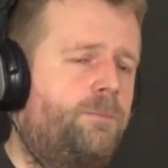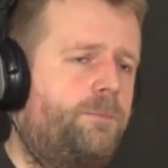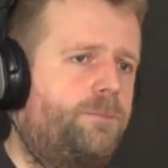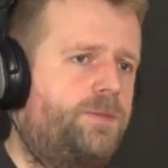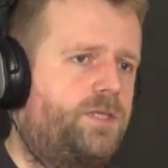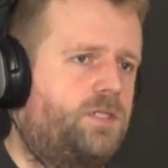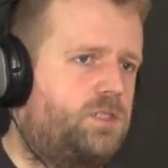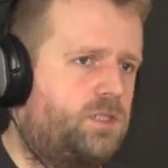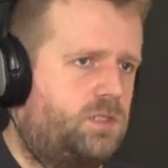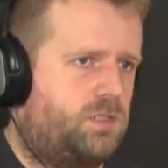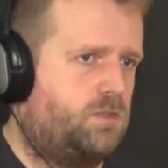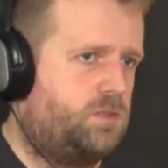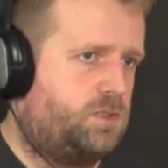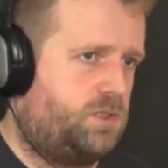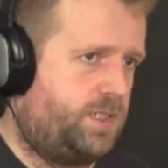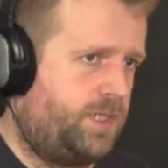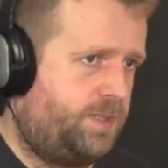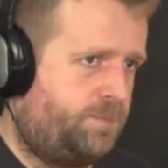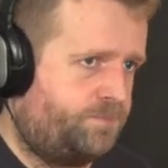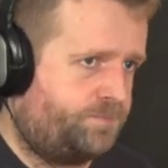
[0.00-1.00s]
I ci
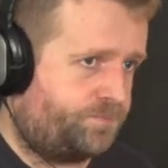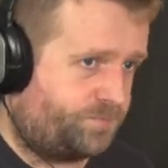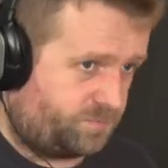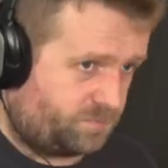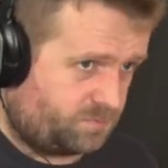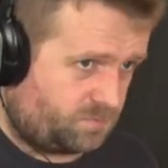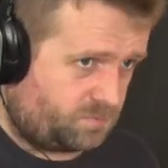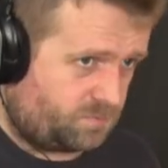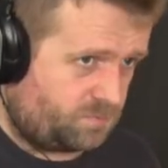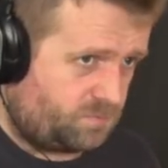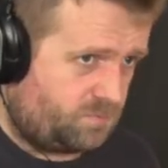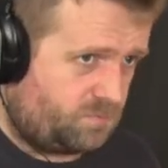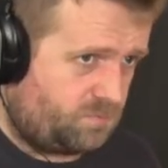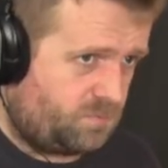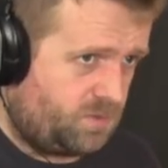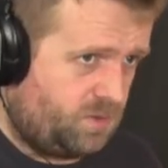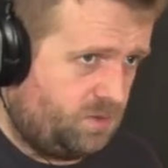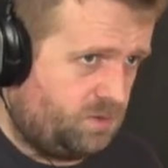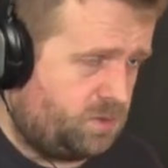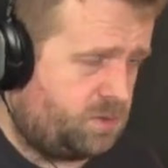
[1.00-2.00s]
goście,
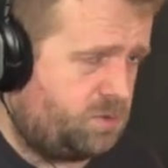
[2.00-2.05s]
to